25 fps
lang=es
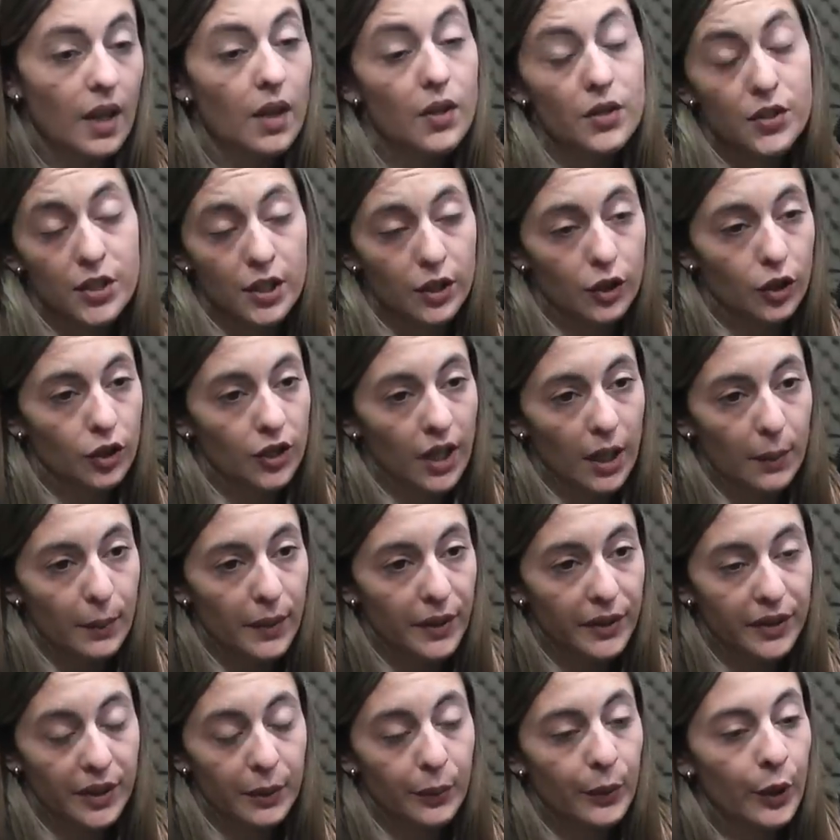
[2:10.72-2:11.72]
Sí,
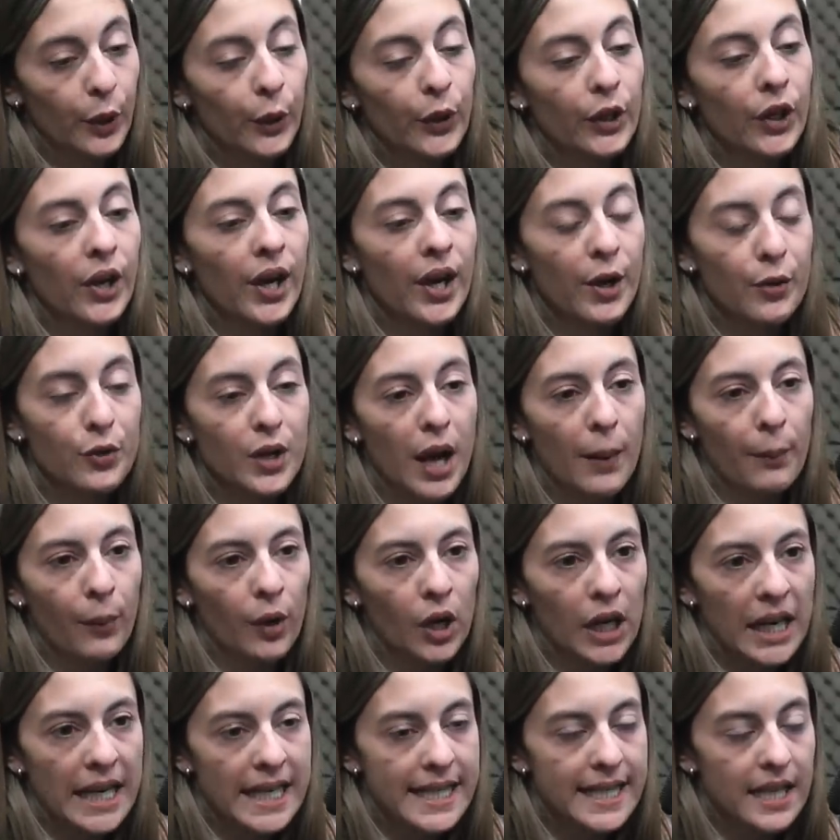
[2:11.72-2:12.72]
totalmente. Pero bueno, es una
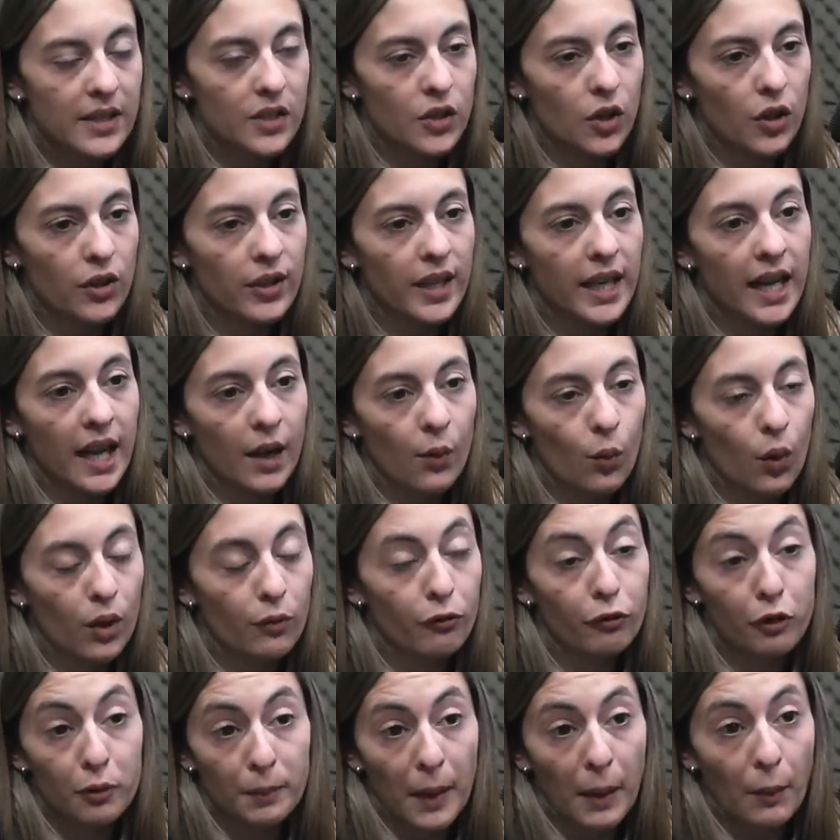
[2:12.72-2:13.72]
polarización de la cual
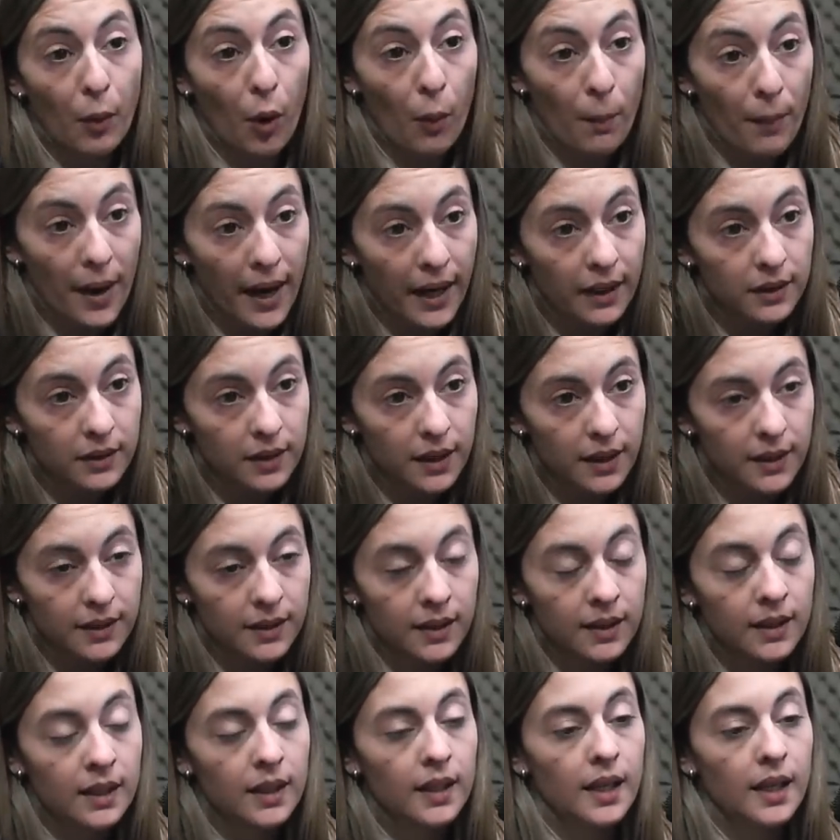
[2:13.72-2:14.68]
formamos parte.